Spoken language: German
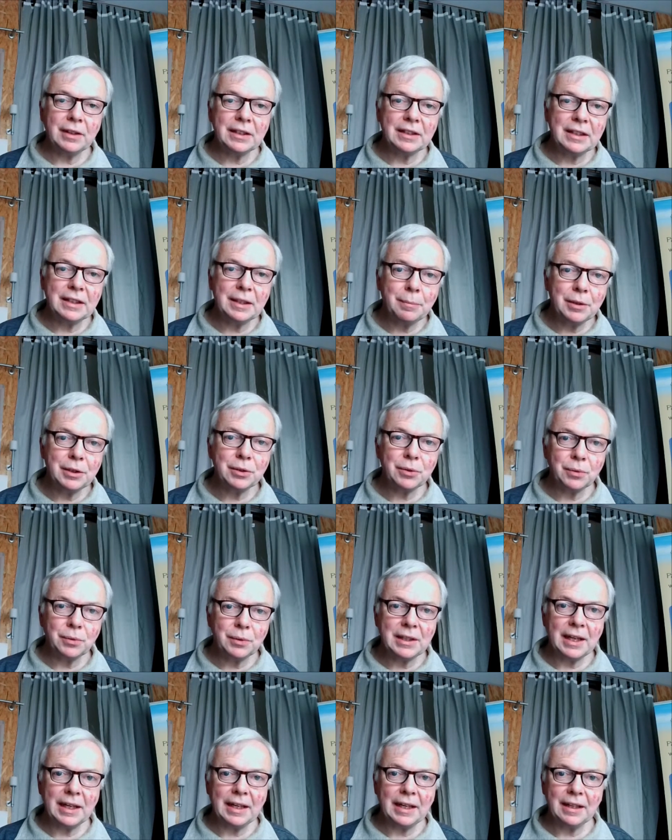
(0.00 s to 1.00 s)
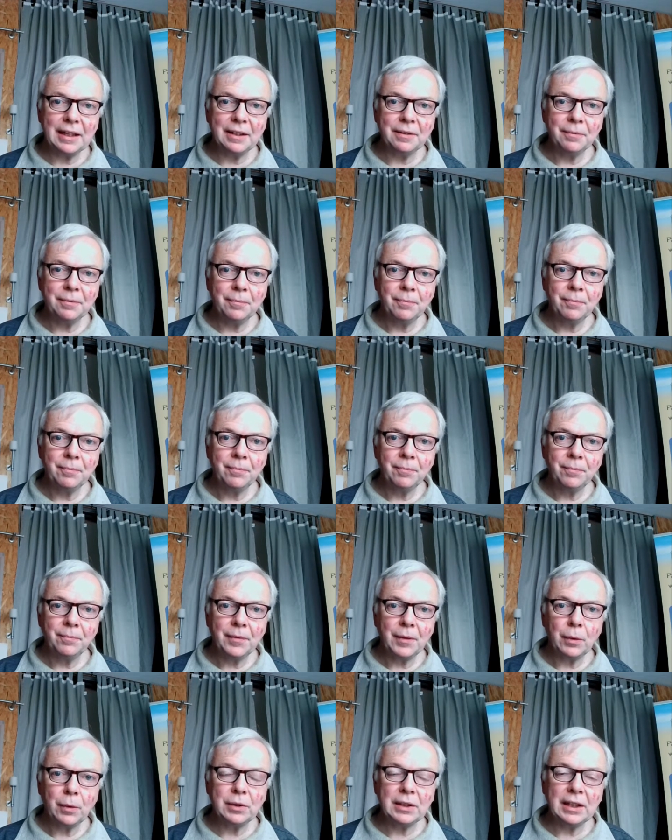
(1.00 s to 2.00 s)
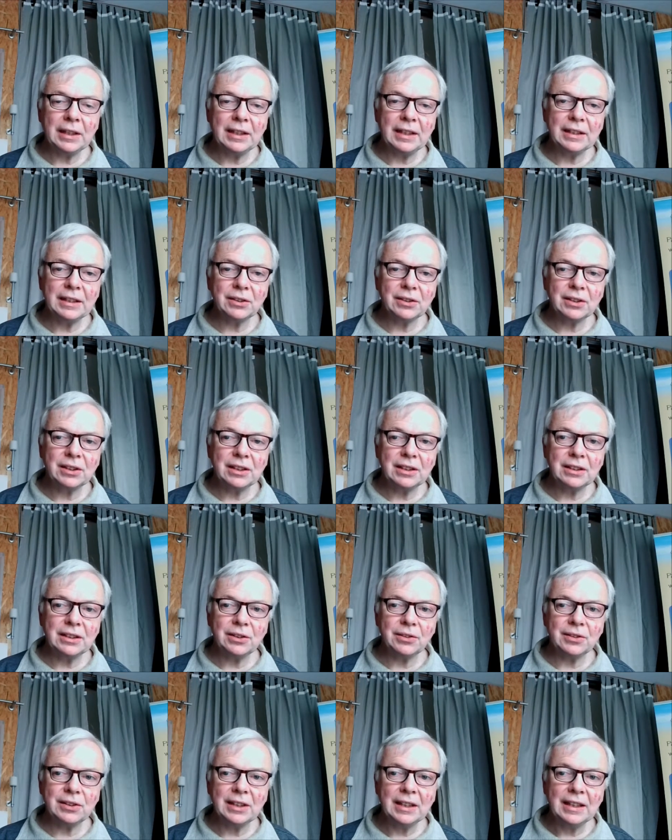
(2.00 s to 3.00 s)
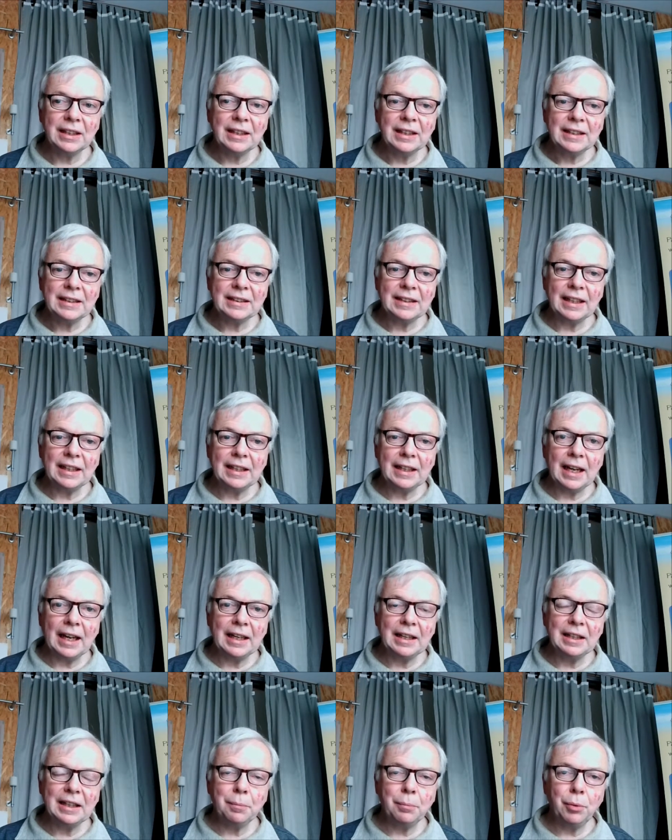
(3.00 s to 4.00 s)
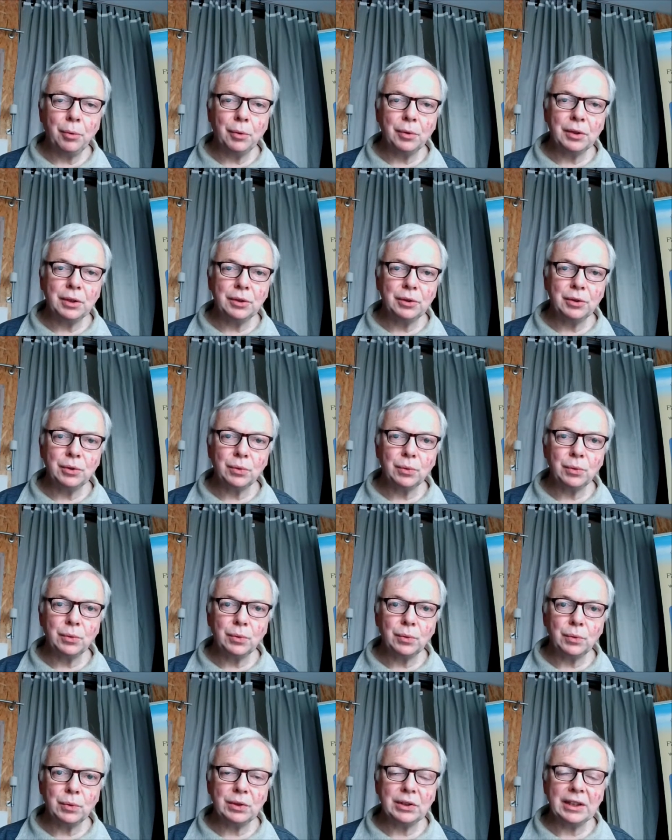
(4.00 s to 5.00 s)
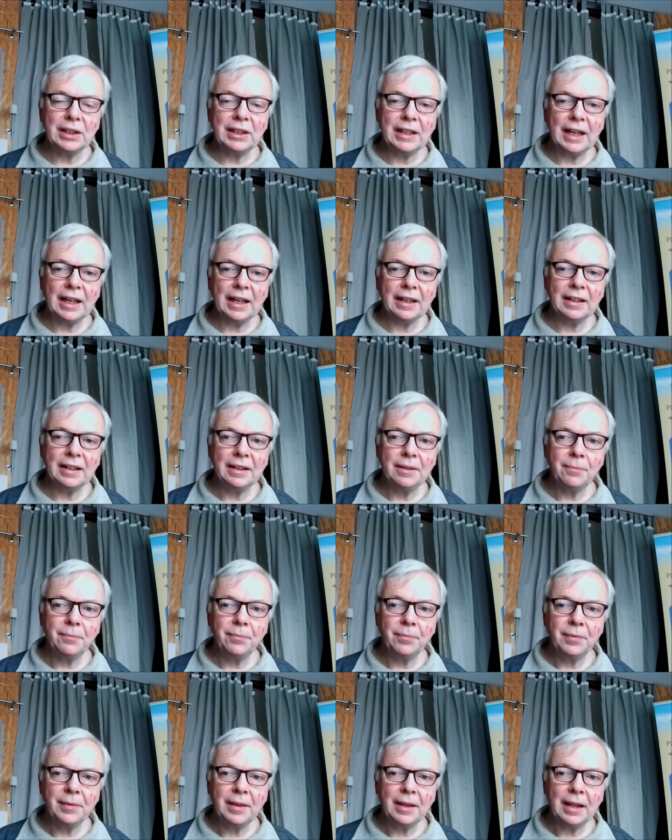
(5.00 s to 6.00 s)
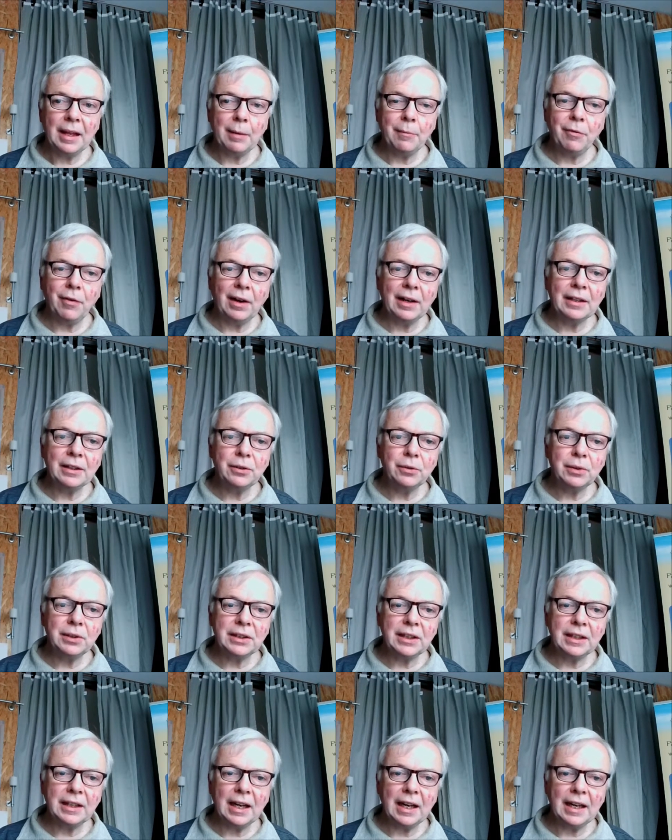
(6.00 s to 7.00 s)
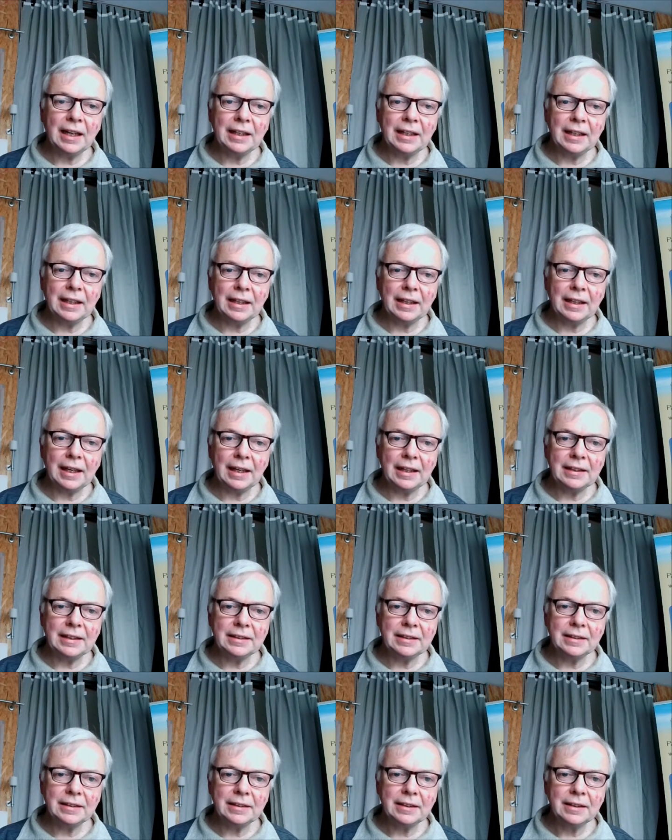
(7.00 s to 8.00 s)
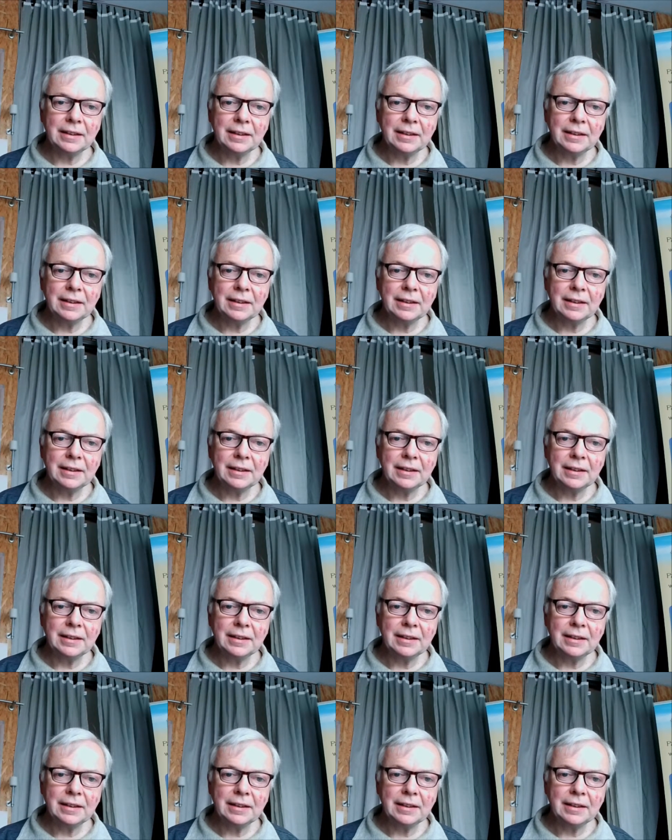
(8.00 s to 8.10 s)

des Himmels und der Erde, und an Jesus Christus, seinen eingeborenen Sohn, unseren Herrn, empfangen durch den Heiligen Geist,